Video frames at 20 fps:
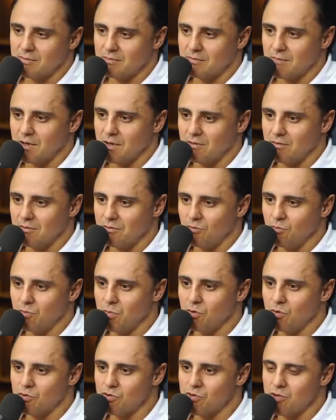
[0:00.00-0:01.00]
É. O,
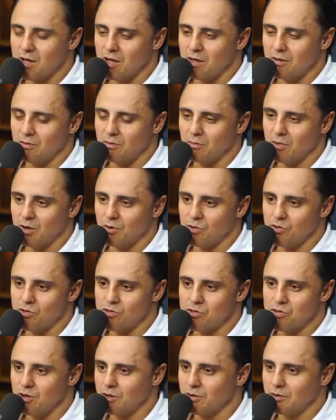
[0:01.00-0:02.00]
meu je... o meu
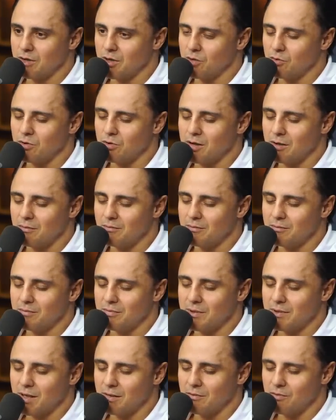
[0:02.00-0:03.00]
estilo, né? Eu nunca.
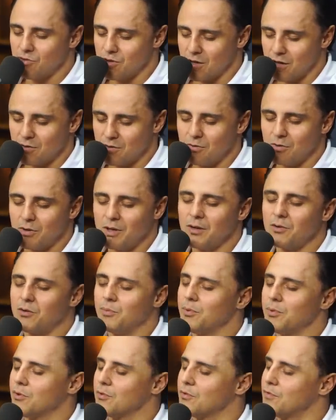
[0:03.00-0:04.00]
Já corri com o
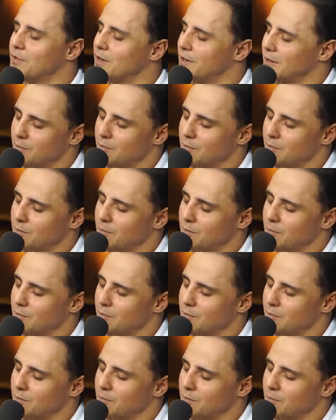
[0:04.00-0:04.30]
piloto filha da